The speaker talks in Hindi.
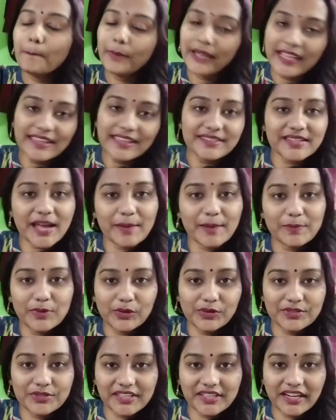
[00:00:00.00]
प्लीज़ आप
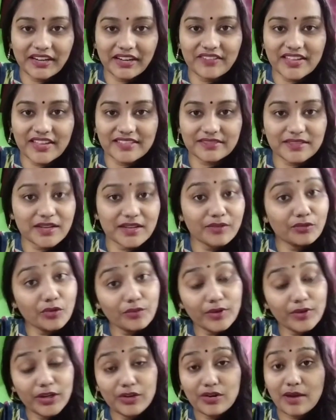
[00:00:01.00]
लोगों से रिक्वेस्ट है
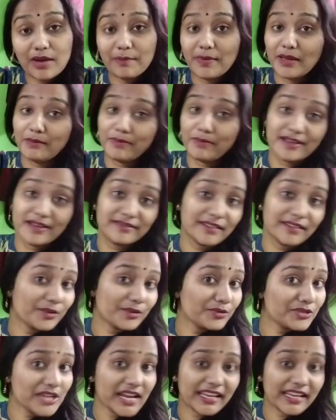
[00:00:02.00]
वो वीडियो आप एक बार
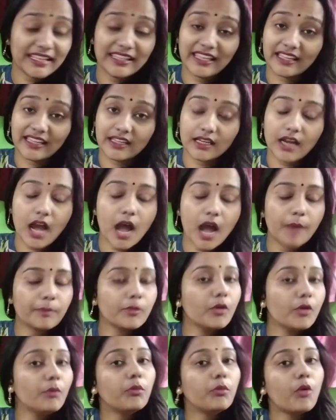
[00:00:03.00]
ज़रूर जाके देखेगा
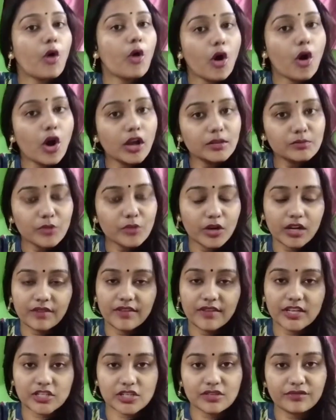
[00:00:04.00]
आपको बहुत
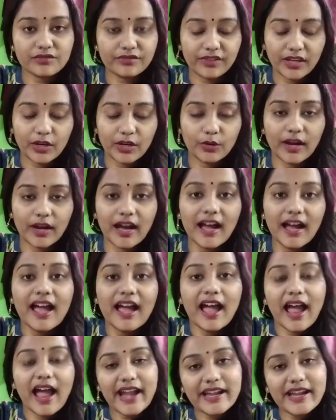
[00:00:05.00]
मोटिवेशन फील होगा
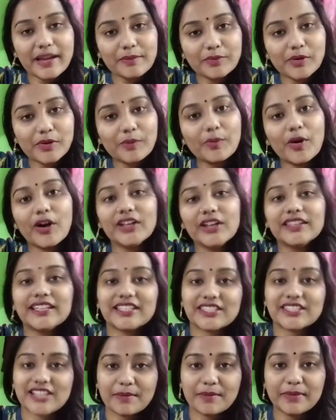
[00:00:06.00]
एंड आपको बहुत
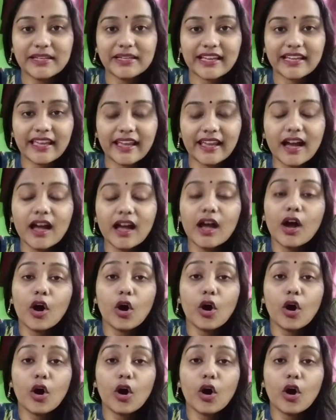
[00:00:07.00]
अच्छा भी लगेगा